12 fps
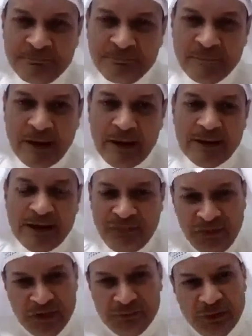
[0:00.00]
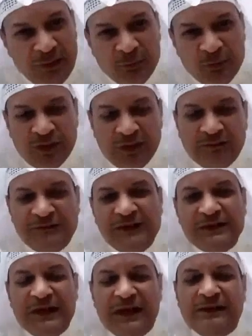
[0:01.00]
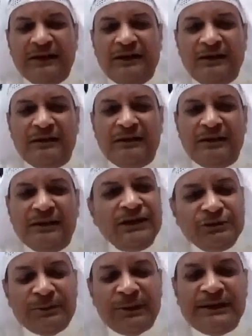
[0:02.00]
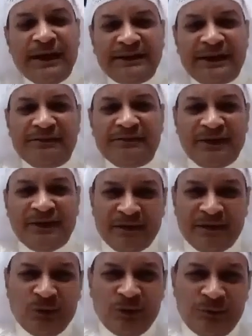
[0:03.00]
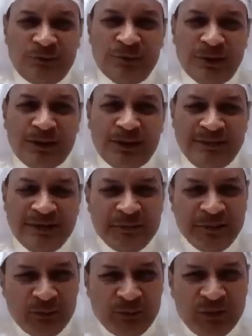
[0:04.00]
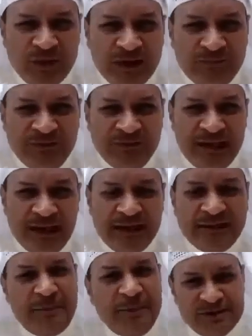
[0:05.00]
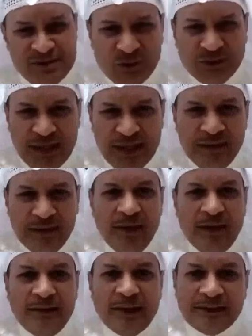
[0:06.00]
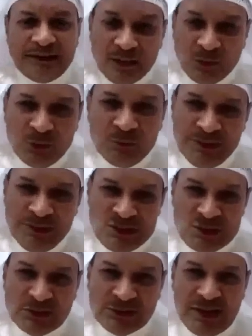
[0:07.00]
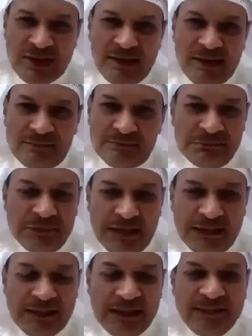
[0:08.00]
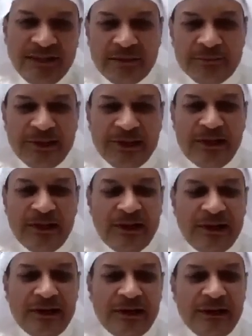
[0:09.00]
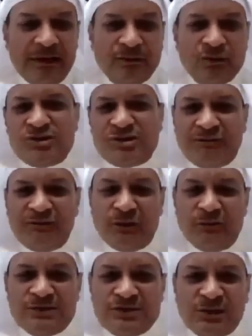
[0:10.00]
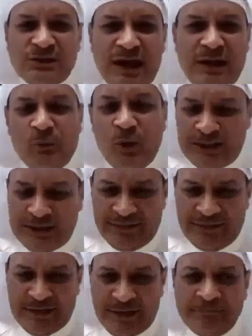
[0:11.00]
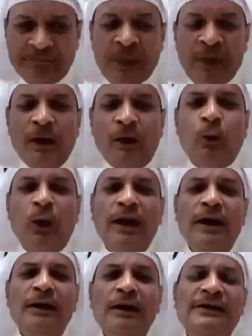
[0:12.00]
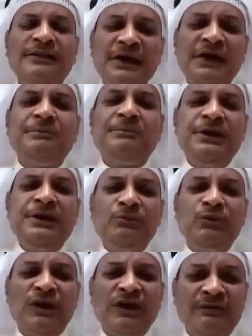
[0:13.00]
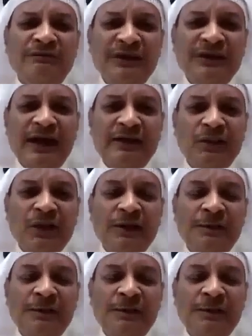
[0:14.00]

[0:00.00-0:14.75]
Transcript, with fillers: آه، كثير من المثقفين يعني آه، يجب ان نعترف كثير من كثير من المثقفين الان تبع السلطه يقتاتون من السلطه يعني كثير من تصرف لهم السلطه اموال كثيره وكثير من المثقفين ايضا